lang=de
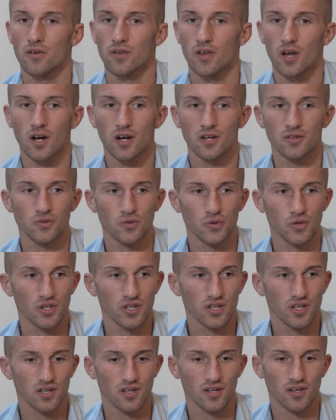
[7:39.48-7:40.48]
Ja, also
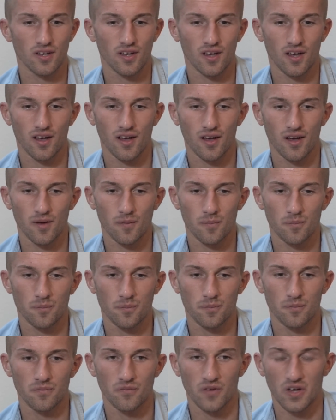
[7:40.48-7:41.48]
ich,
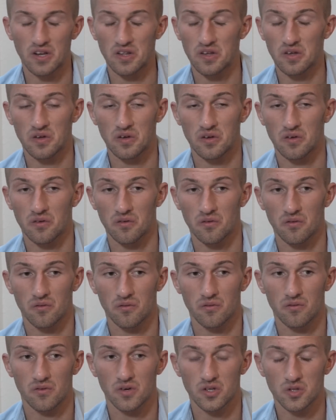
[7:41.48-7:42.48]
wenn ich,
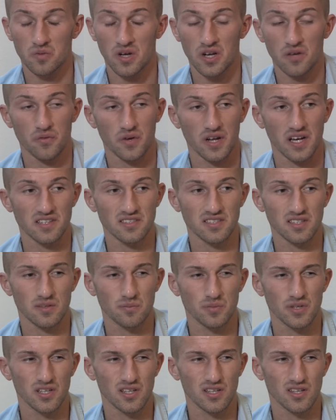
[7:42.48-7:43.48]
also in meiner
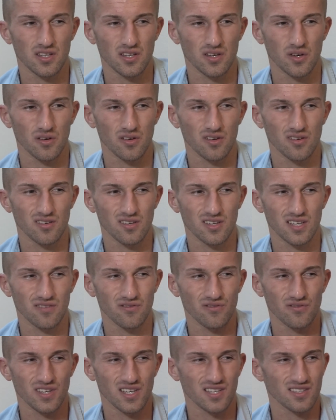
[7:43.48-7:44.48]
Freizeit bin ich,
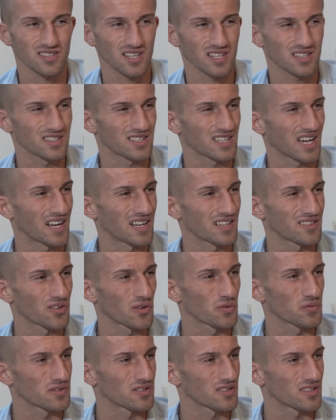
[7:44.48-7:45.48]
wie gesagt, ich kann nicht
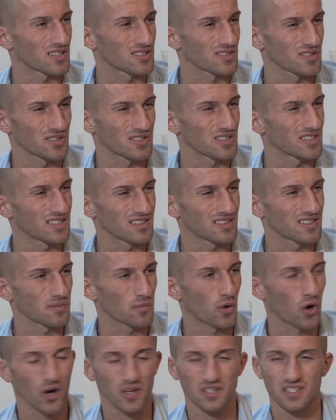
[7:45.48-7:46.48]
oft, also in,
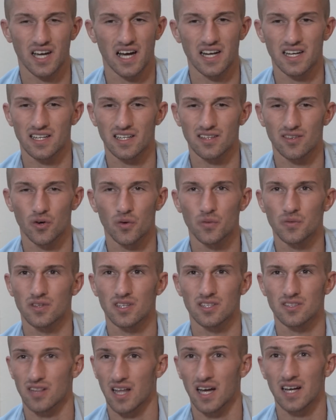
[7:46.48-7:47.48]
im Haus kann ich nicht
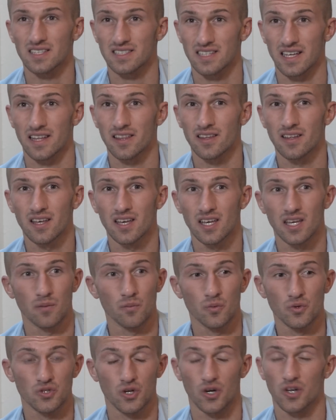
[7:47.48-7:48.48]
oft, also lang sein, ich
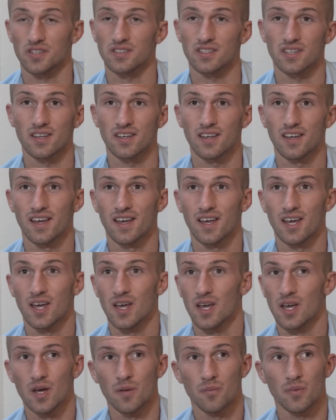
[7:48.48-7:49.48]
muss raus.
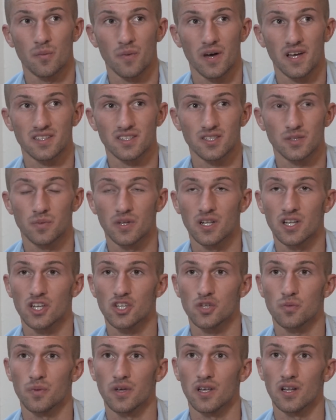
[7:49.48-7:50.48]
Ich bin meistens
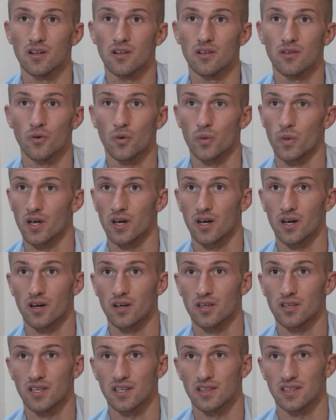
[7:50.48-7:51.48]
Billard spielen
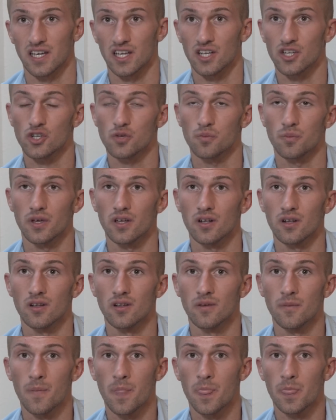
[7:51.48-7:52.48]
oder ich gehe Tennis spielen.
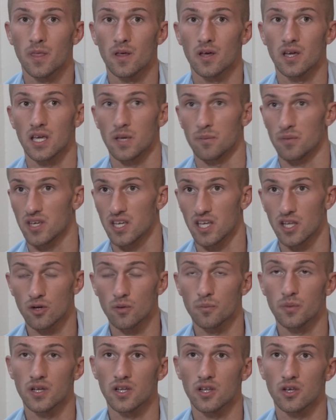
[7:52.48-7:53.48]
Im
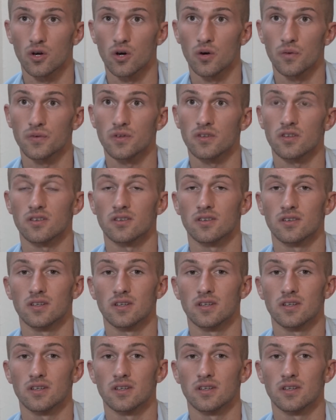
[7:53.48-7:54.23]
Kino bin ich oft.